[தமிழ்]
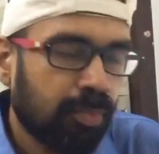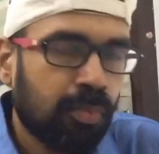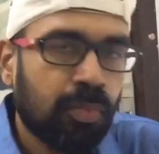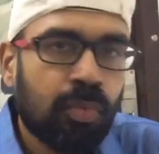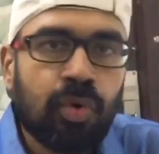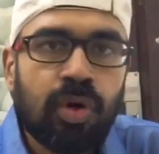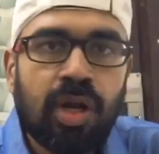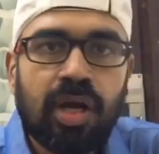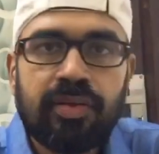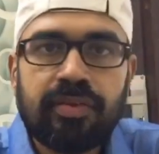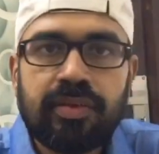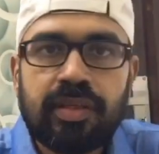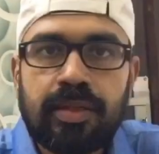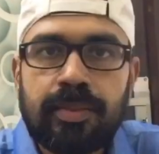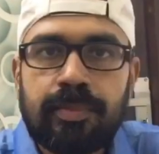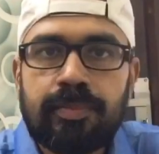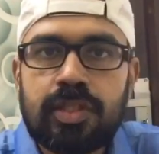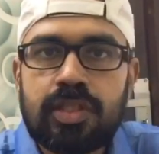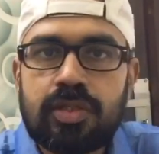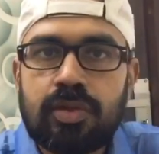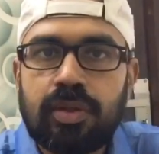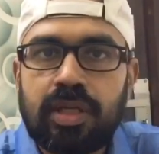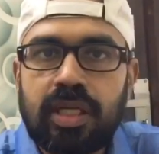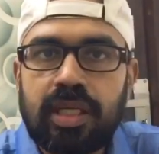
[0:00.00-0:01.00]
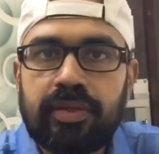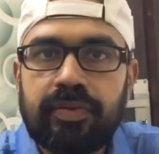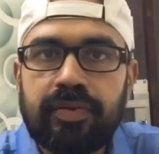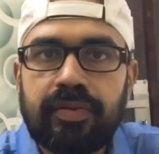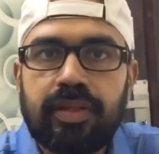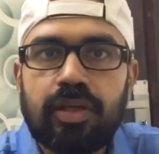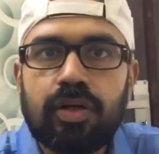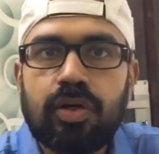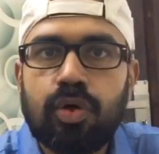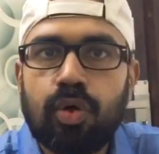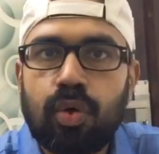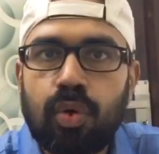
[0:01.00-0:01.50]
மூணாவது நம்ம சொன்னது
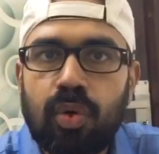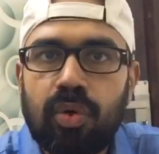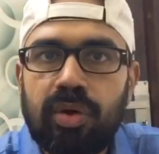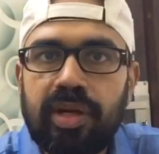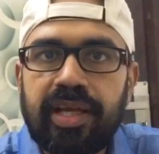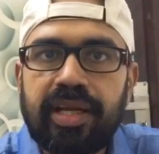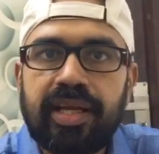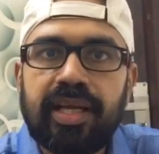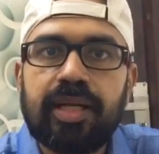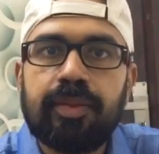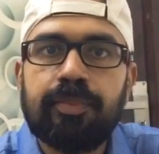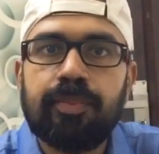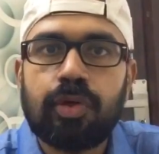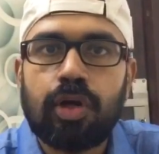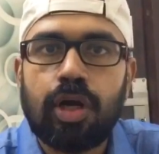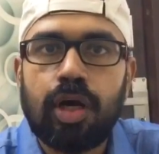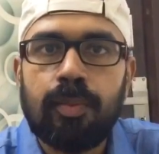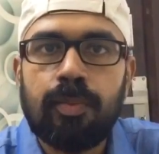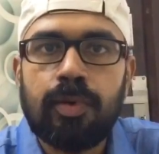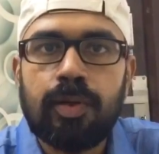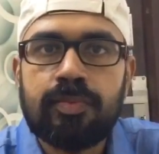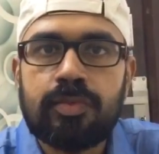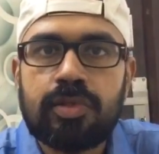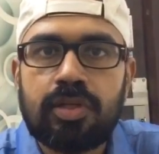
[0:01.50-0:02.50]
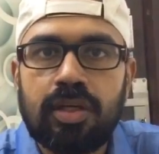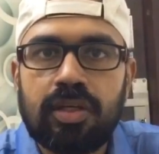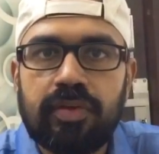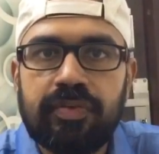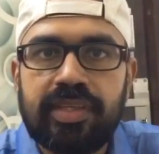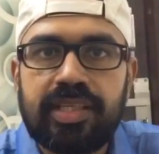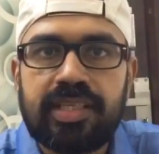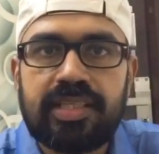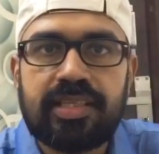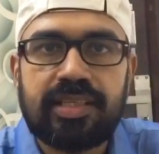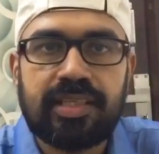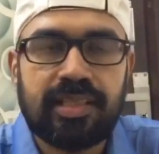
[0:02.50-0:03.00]
வந்து கோடிங் அண்ட் ப்ராப்ளம்
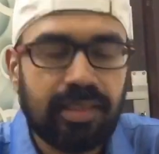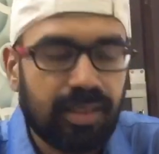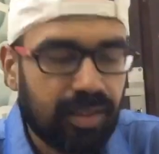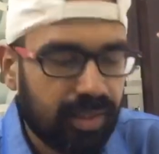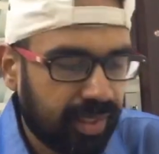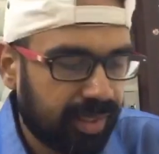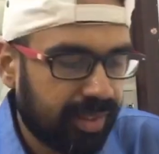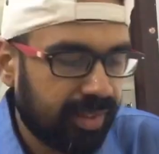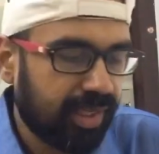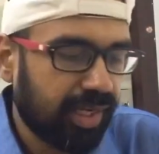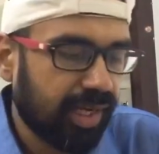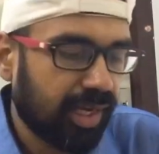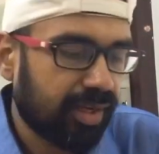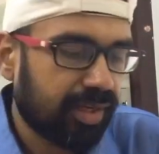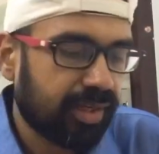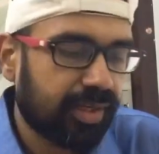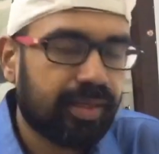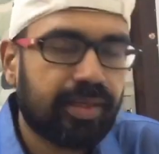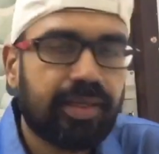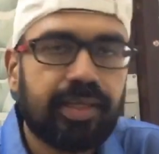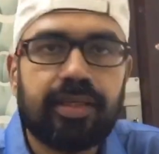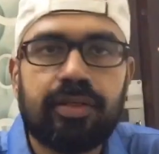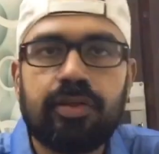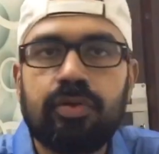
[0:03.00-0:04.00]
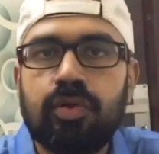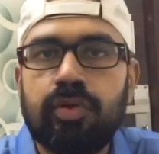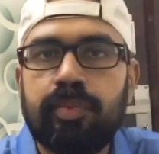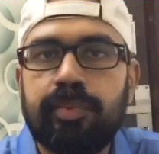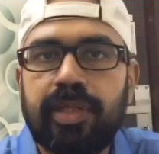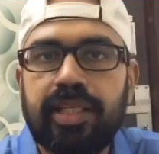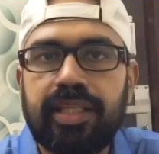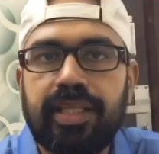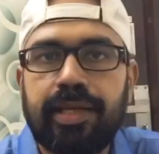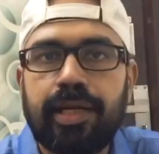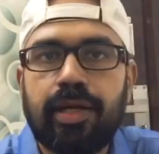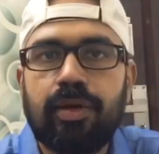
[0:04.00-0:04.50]
சால்விங் ஸ்கில் இது யார்கிட்ட
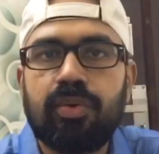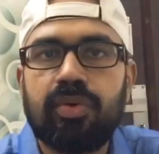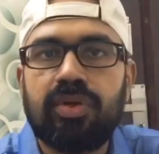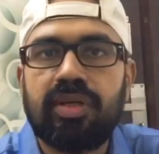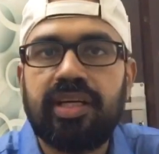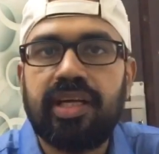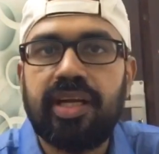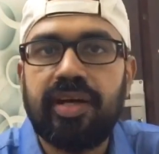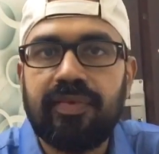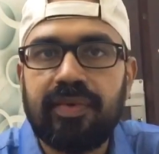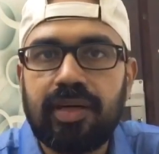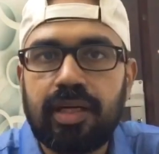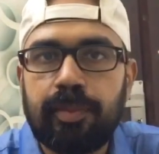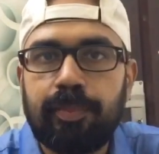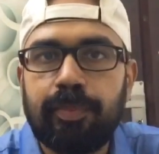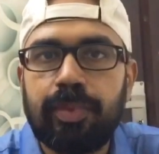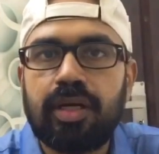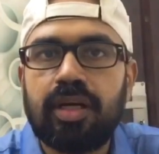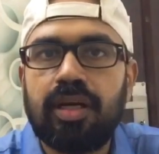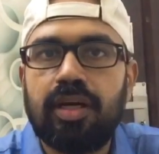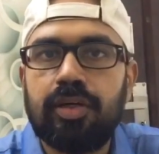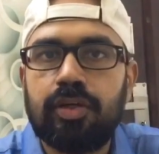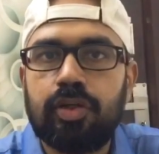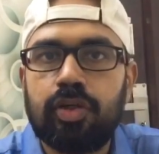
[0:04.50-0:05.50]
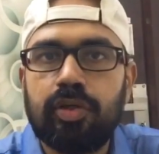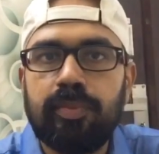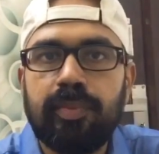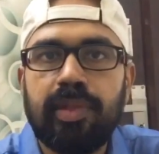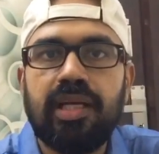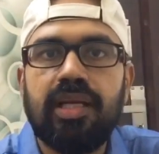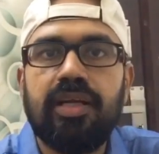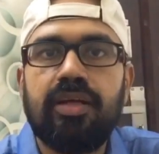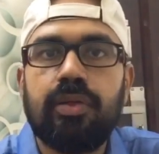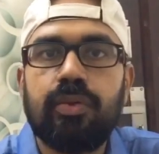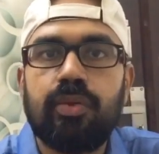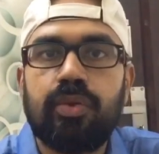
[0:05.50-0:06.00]
இருக்கும்னு பார்த்தீங்கன்னா ஒரு டெவலப்பர் ஆகட்டும்
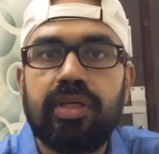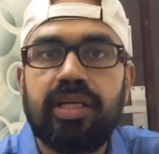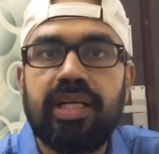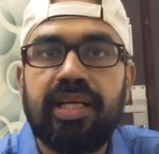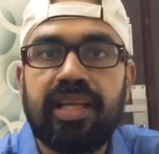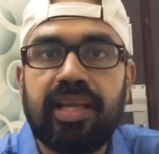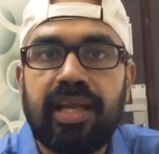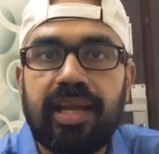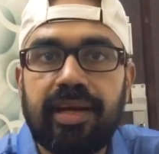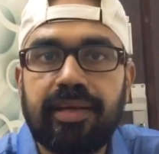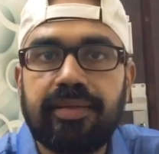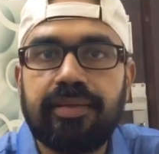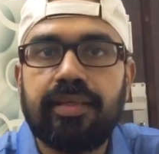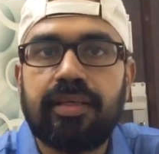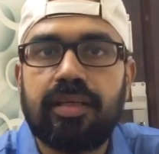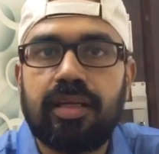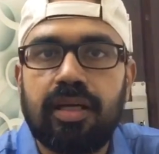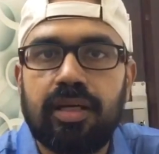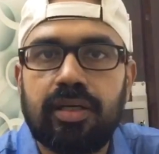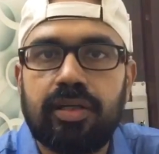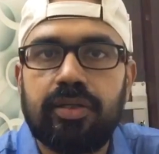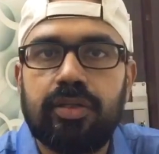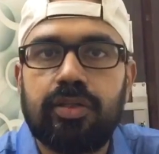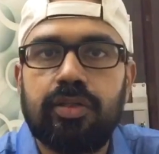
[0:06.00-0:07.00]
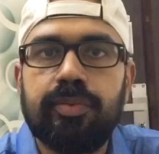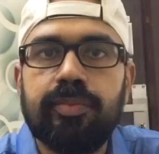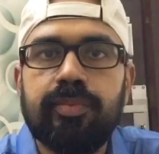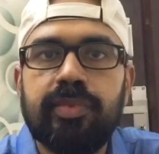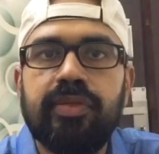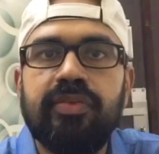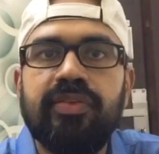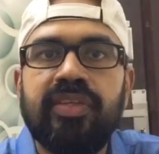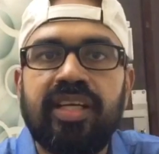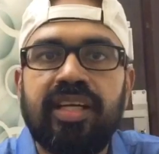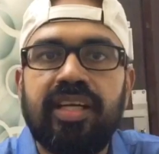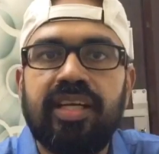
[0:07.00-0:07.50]
இல்லை ஒரு கிரியேட்டர் ஆகட்டும்
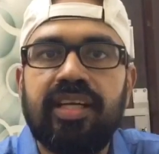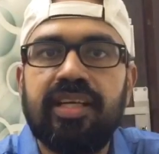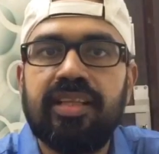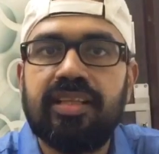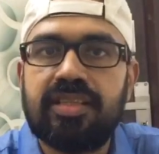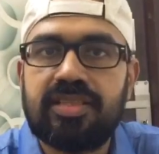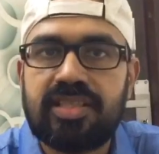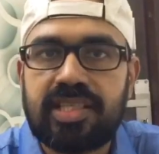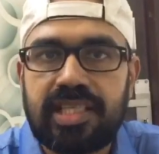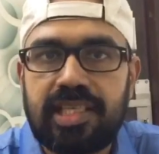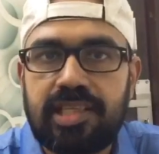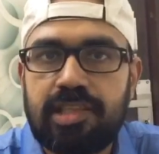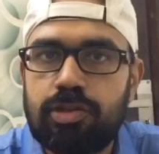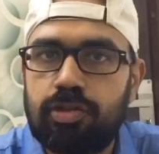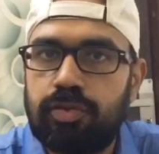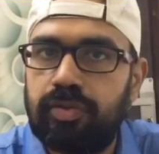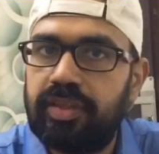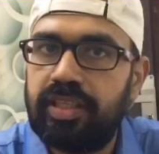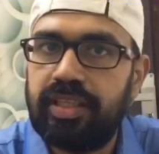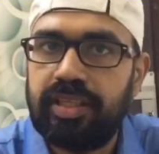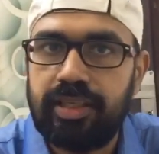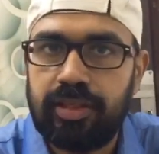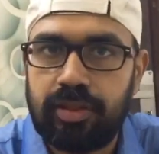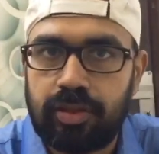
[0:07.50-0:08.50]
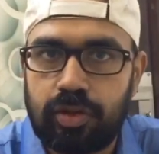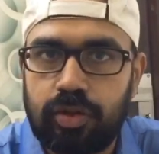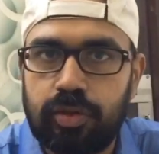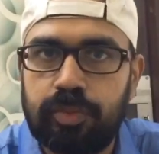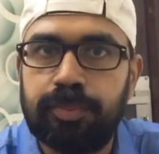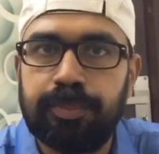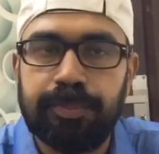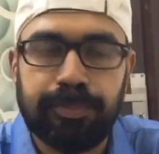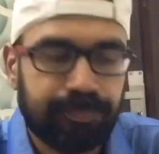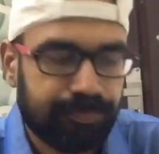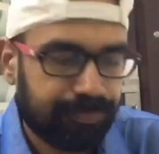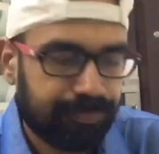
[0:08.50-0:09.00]
இவங்கக்கிட்ட இந்த ஸ்கில்ஸ் வந்து இருக்கும்